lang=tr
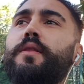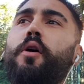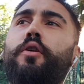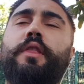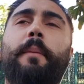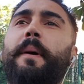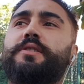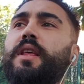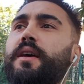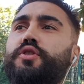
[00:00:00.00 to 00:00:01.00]
4'te
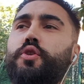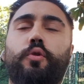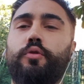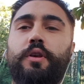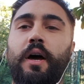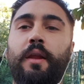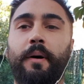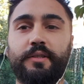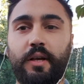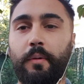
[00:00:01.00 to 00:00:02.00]
5'te çıkıyorduk yani
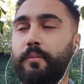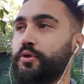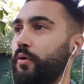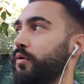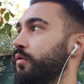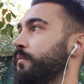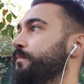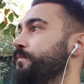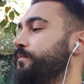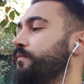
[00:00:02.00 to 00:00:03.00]
bak samimi söylüyorum.
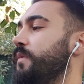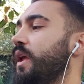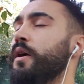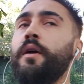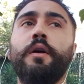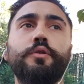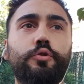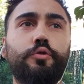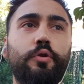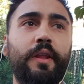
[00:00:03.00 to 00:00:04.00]

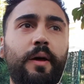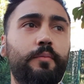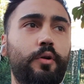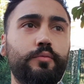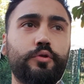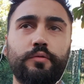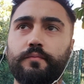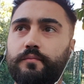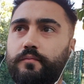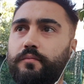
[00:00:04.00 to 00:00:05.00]
Çünkü neden biliyor musun?
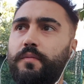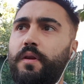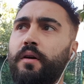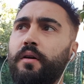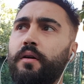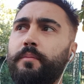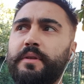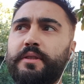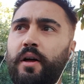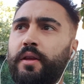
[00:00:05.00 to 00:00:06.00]
Ee,
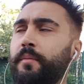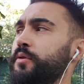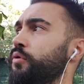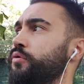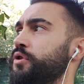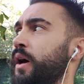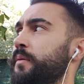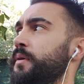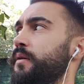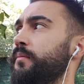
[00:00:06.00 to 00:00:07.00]
biz adama diyoruz
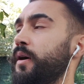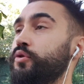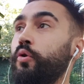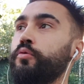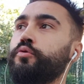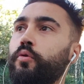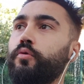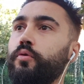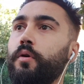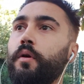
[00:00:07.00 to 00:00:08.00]
abi bak çok
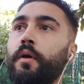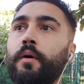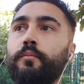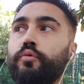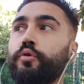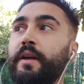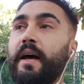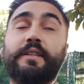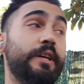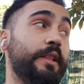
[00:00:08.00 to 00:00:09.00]
soğuk. Burada
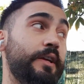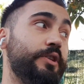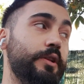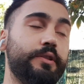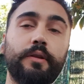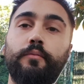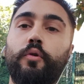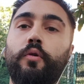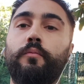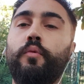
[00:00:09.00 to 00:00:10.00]
gerçekten
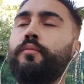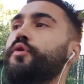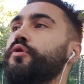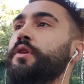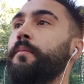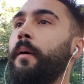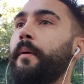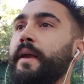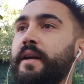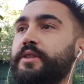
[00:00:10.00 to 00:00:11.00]
çalışılmıyor. Mümkün değil
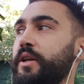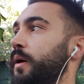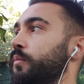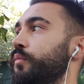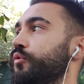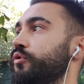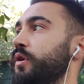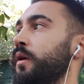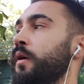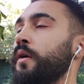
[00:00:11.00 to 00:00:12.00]
baba gerçekten mümkün
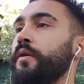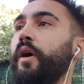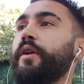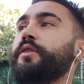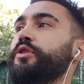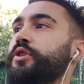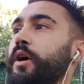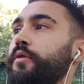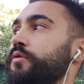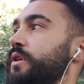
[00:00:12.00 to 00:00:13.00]
değil. Kar kış
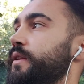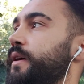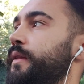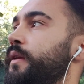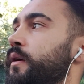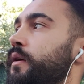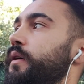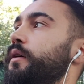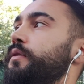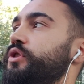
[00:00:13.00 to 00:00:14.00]
yağıyor zaten.
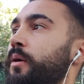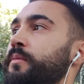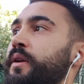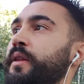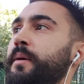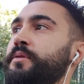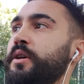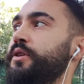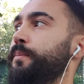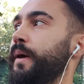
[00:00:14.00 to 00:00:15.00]
Ee, camların hepsi
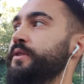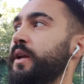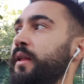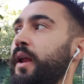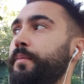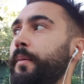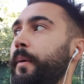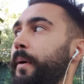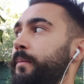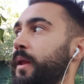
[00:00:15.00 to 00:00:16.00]
açık. Pencereler
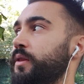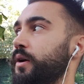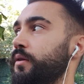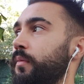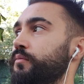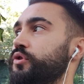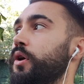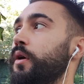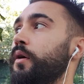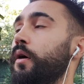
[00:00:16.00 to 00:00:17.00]
pimapenler takılmamış.
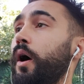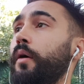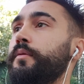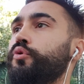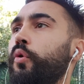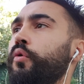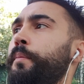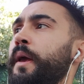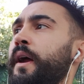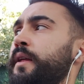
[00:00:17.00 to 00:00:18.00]
Abi
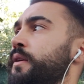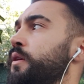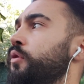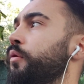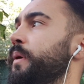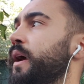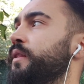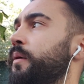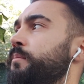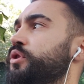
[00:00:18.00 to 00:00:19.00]
soğuk bir yerden giriyor bir
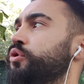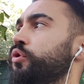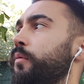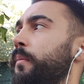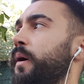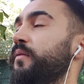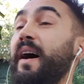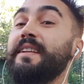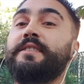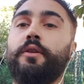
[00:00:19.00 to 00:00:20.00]
yerden bir çıkıyor baba.
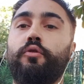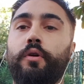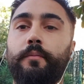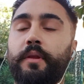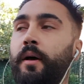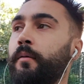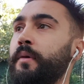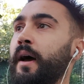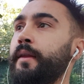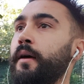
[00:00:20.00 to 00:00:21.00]
Felç ediyor adamı tamam
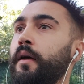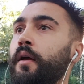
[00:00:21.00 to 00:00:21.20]
mı? Yani